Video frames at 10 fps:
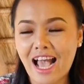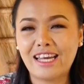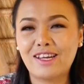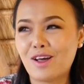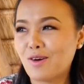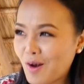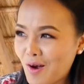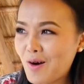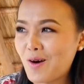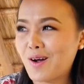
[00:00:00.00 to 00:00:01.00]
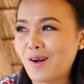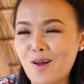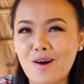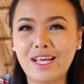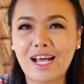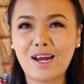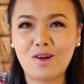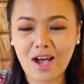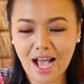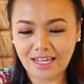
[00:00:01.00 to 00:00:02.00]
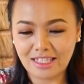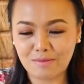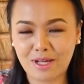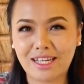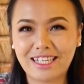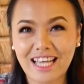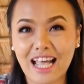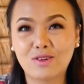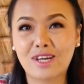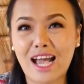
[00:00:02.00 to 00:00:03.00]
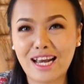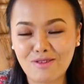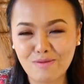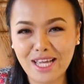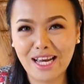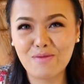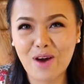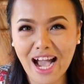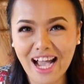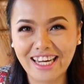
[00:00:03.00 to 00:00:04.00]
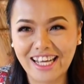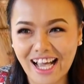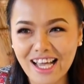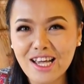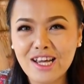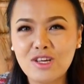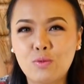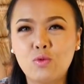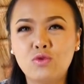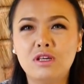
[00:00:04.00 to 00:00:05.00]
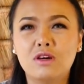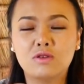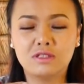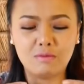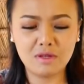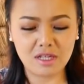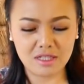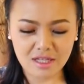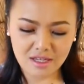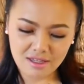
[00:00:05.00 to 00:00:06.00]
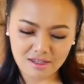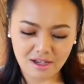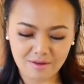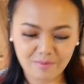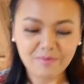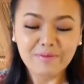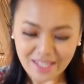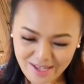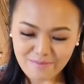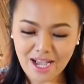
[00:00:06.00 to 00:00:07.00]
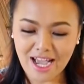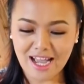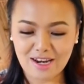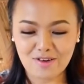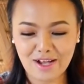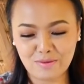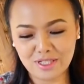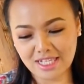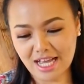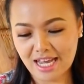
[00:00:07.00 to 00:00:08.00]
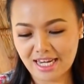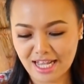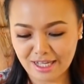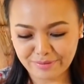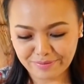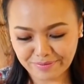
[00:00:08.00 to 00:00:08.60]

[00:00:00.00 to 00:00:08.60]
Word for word: อ่ะเดี๋ยวเรารอรอนะคะรออาหารที่จะมากระจายตรงหน้าเราว่ามีอะไรบ้างนะคะ เดี๋ยวพูดเยอะคนจะเบื่ออีเจ้อะปะหารอค่ะผู้จัดการฮะ